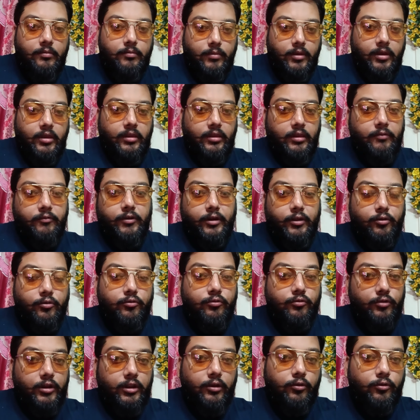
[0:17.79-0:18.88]
मैं ये वीडियो
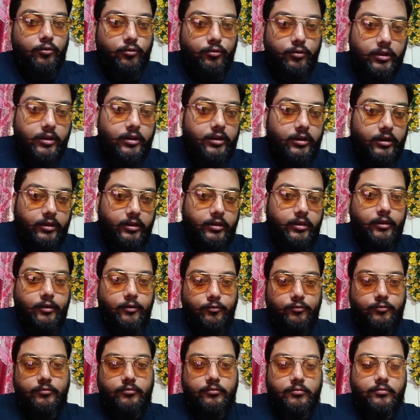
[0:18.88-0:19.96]
उन्हीं लोगों के लिए लेके आया
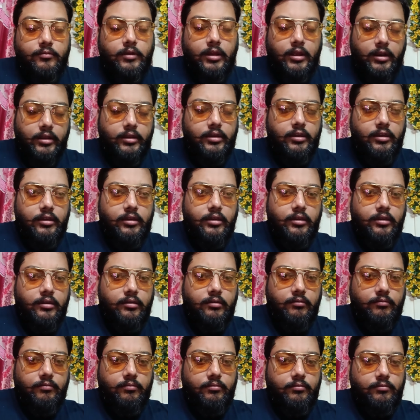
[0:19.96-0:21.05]
हूँ हालाँकि
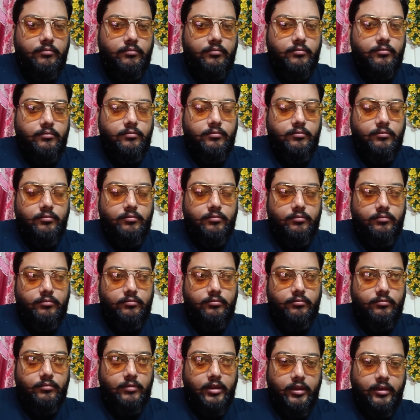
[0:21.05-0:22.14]

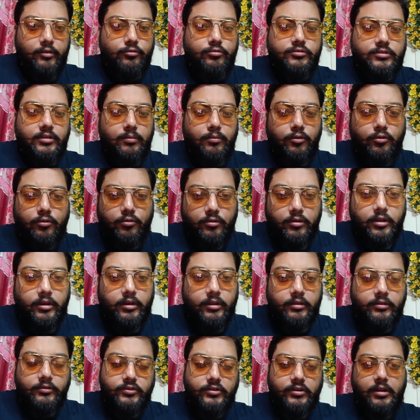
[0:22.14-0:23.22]
ये है तो सब लोगों के
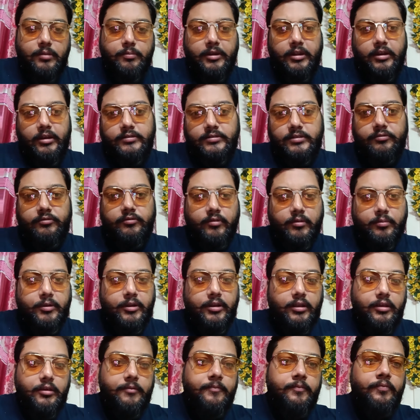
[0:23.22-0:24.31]
लिए जिनका पहले से भी
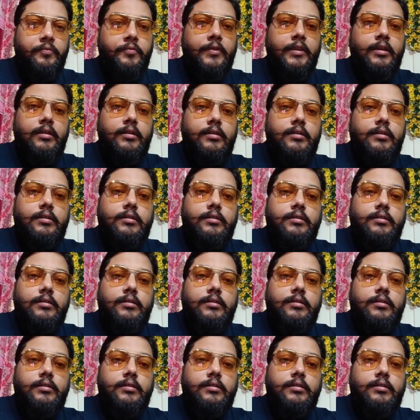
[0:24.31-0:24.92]
वेपन है